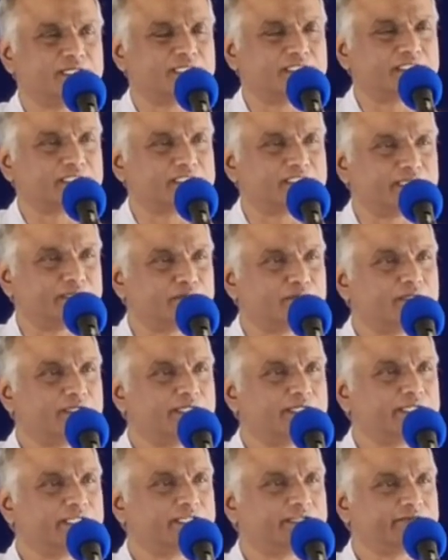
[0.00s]
ఎంత
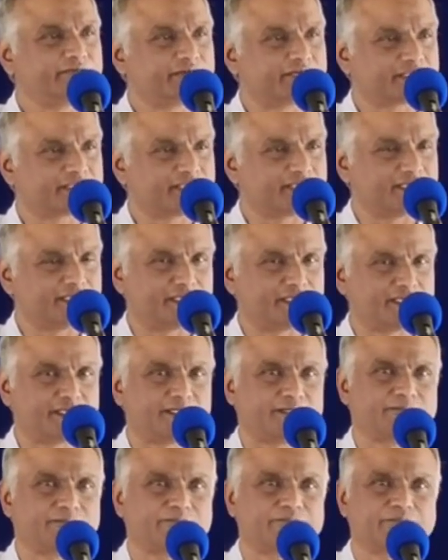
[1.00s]
దేవుళ్ళేడనే వ్యక్తి అయినా
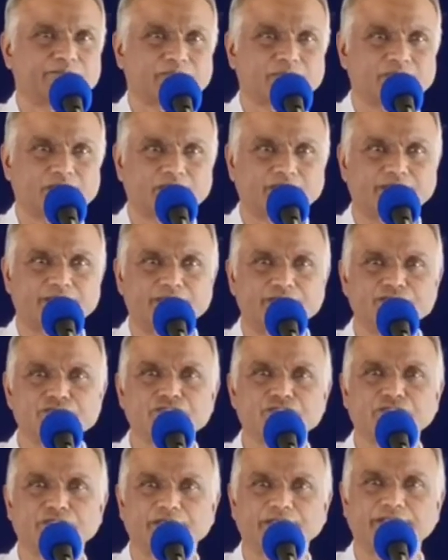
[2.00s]
ఆ
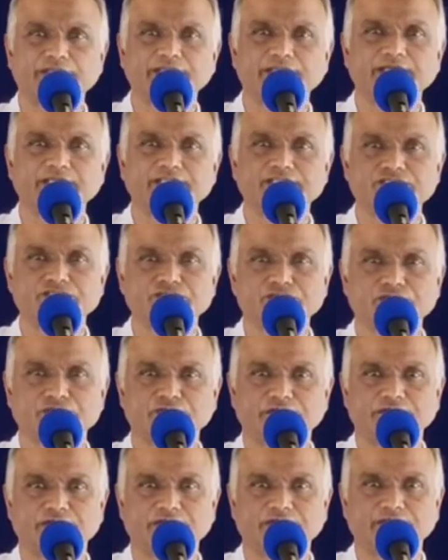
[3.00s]
యేసును అంగీకరించట
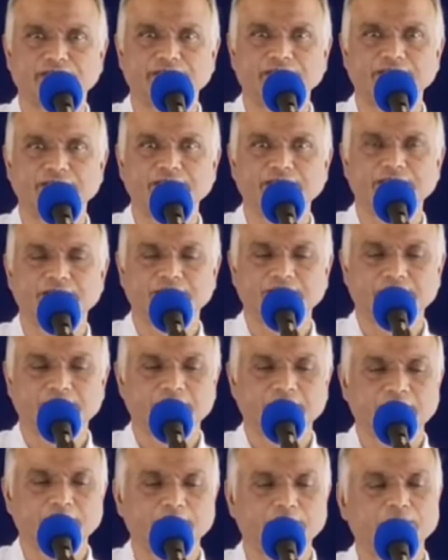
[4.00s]
కొరకాయి
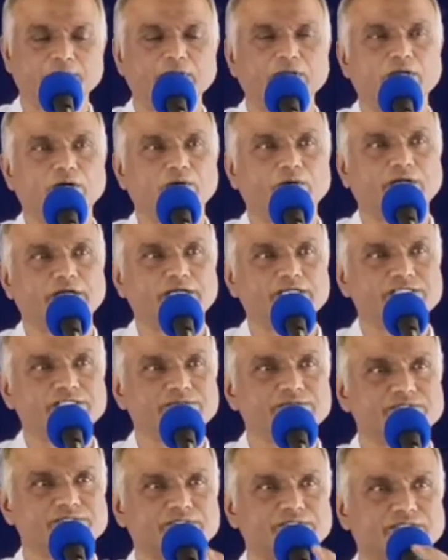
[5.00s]
మరొక
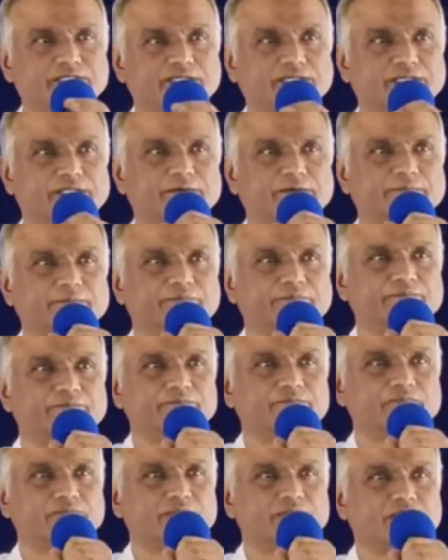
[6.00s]
అవకాశం ఇస్తున్నాడు
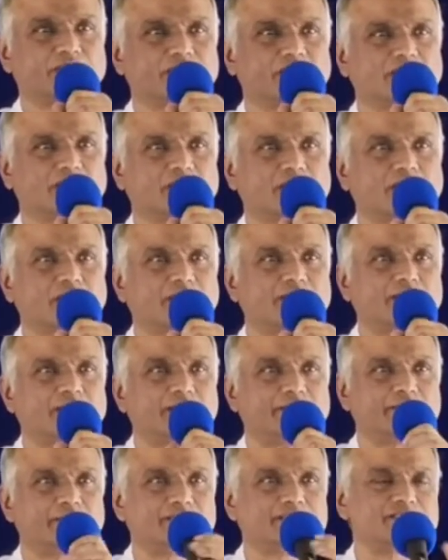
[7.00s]
కానీ
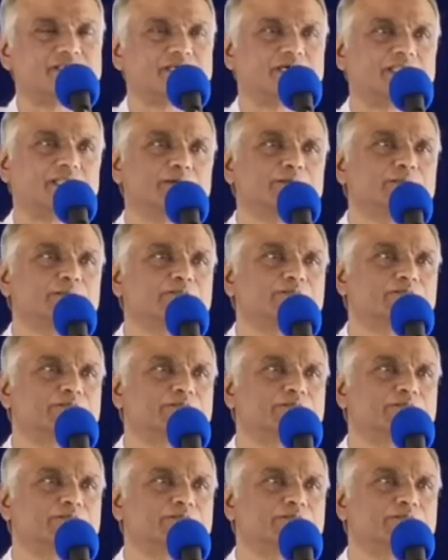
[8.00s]
ఈ మధ్యాహ్నం